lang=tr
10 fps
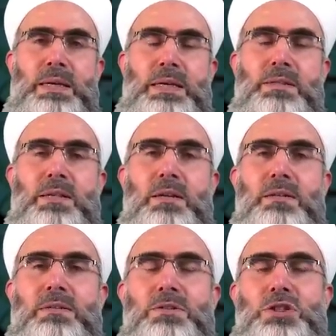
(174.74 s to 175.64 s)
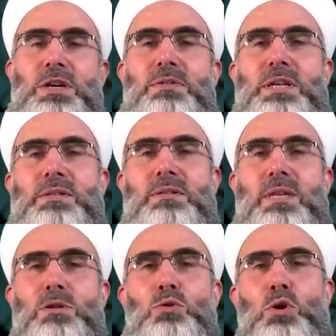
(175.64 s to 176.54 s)
İnsanın
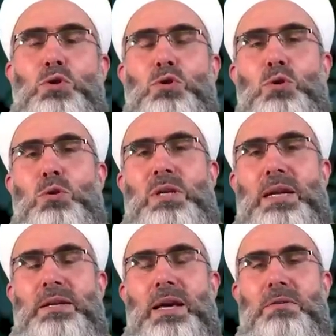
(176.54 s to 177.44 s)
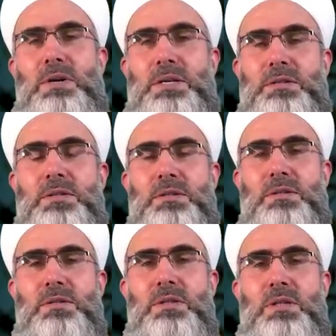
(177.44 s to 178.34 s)
çevresinde dost görünenler
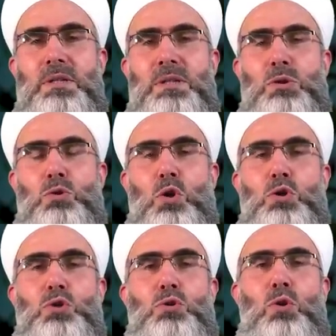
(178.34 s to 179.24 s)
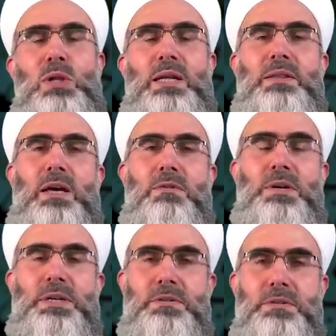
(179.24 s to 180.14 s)
vardır, dost olanlar
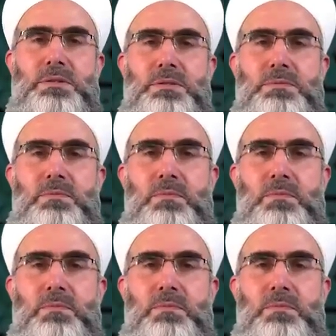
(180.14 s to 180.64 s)
vardır.